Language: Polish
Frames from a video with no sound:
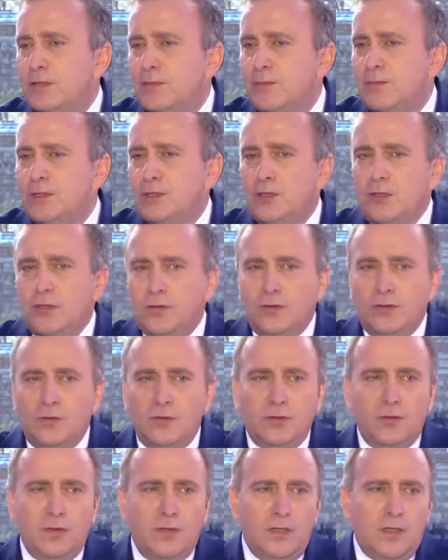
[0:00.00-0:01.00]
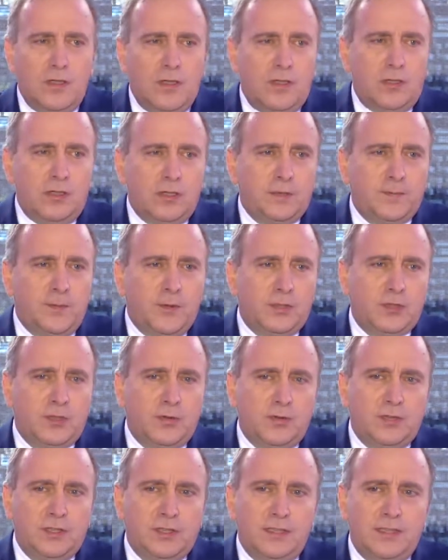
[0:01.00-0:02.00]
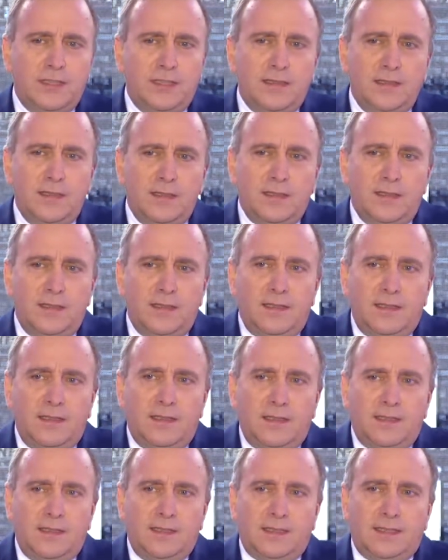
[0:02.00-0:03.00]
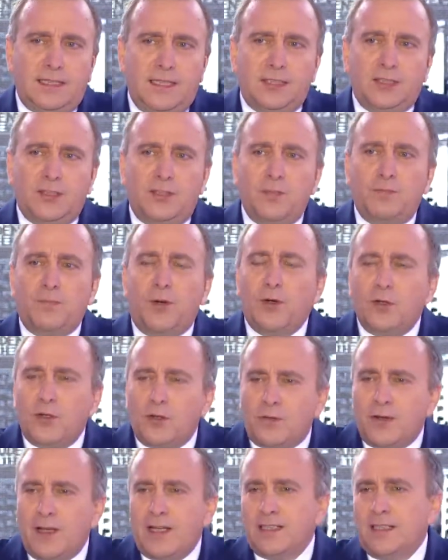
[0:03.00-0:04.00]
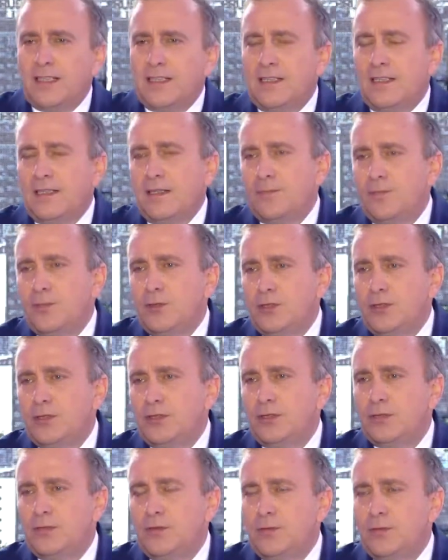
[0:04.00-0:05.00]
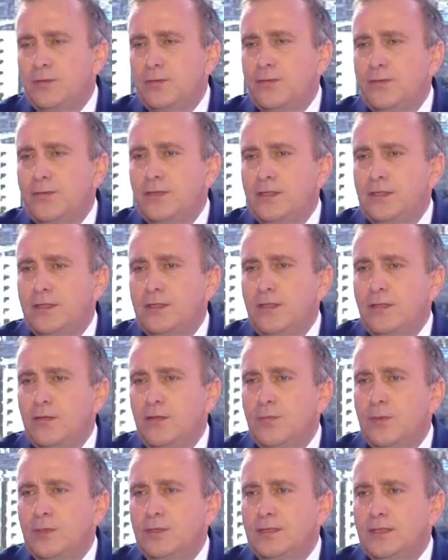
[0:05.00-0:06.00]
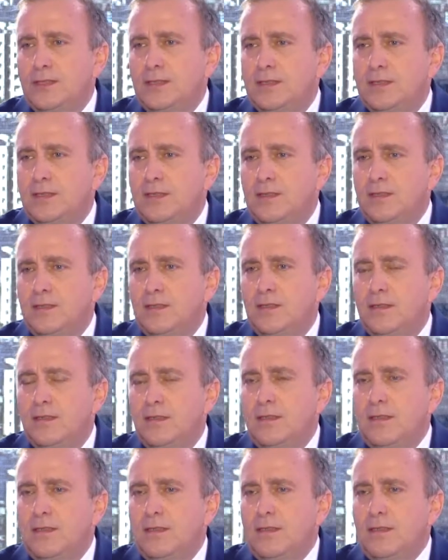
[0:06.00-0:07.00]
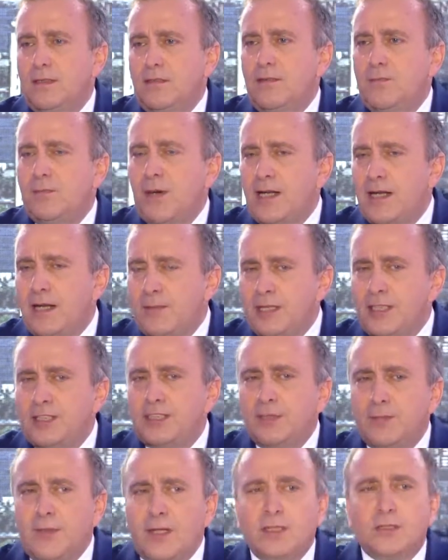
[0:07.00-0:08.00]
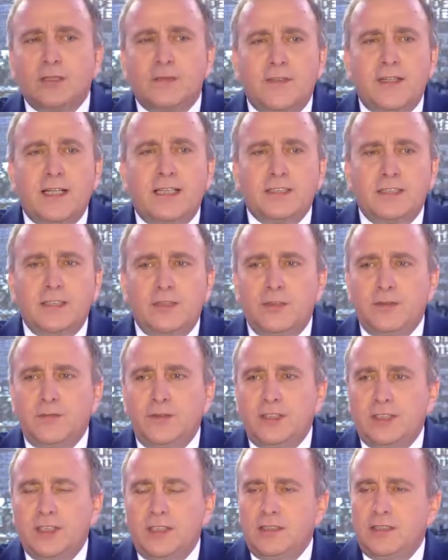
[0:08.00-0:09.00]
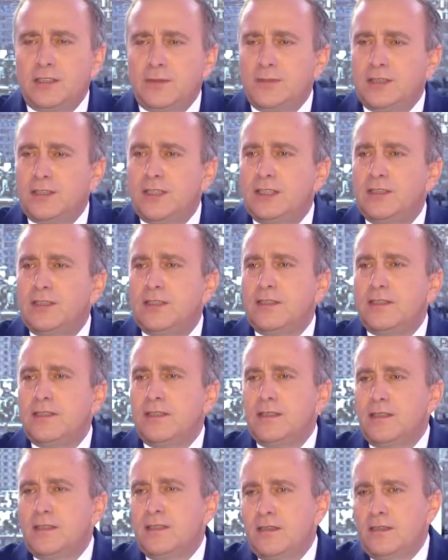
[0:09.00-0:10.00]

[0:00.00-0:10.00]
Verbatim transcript: zeszłym tygodniu rozpoczął się sezon polowania na polityków e, opozycji. W parlamencie bardzo wyraźnie to widzieliśmy, kiedy